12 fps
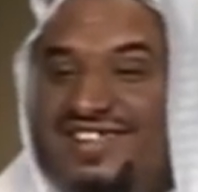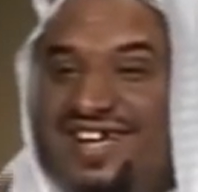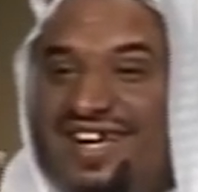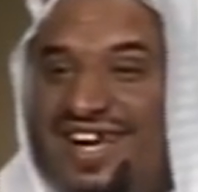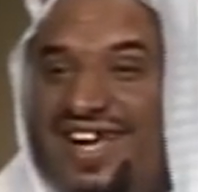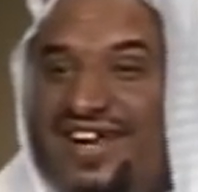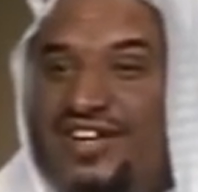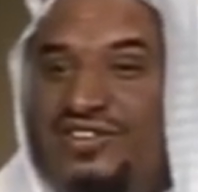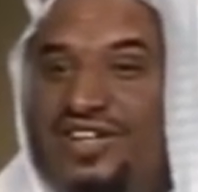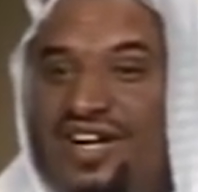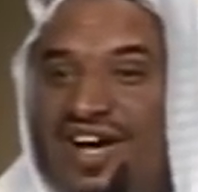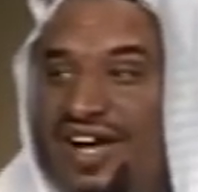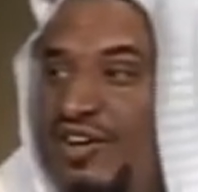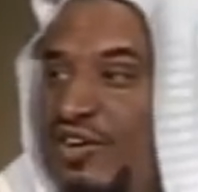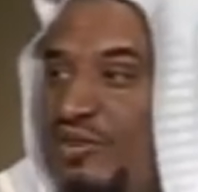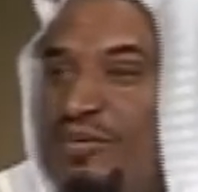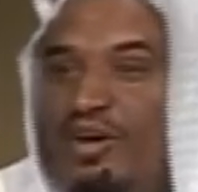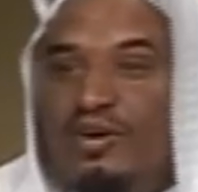اتق الله يا رجل
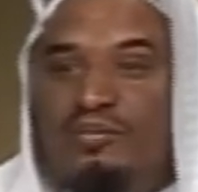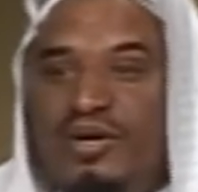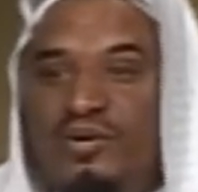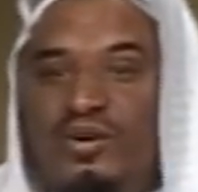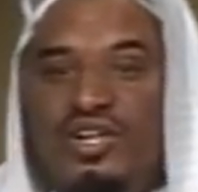الحرمة أمي